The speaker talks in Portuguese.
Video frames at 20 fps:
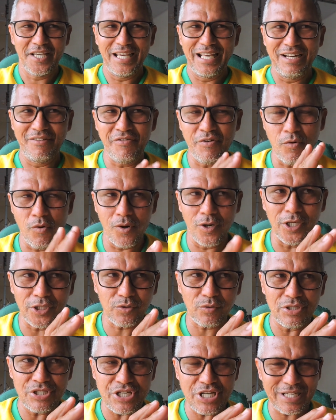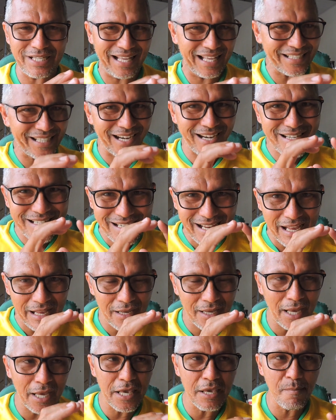Ele viu outro e de cara ele já
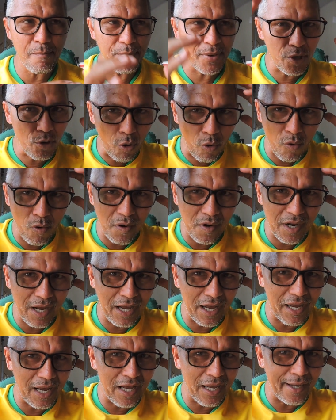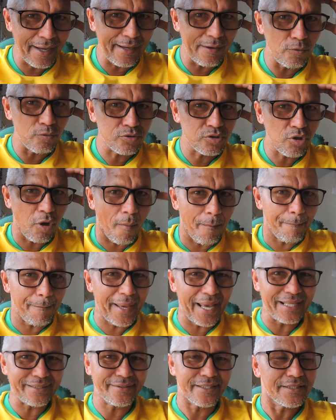arrepiou a, a, a, o
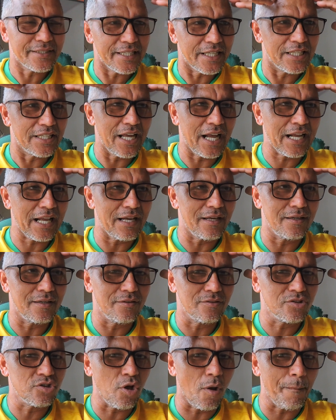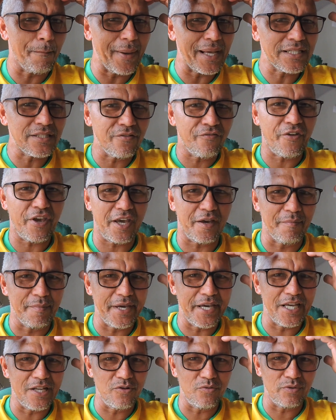topete dele, o topete
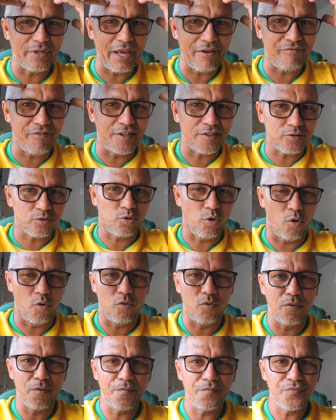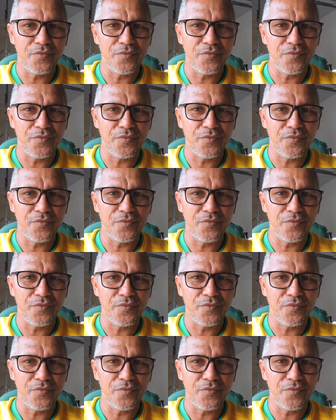vermelho levantou.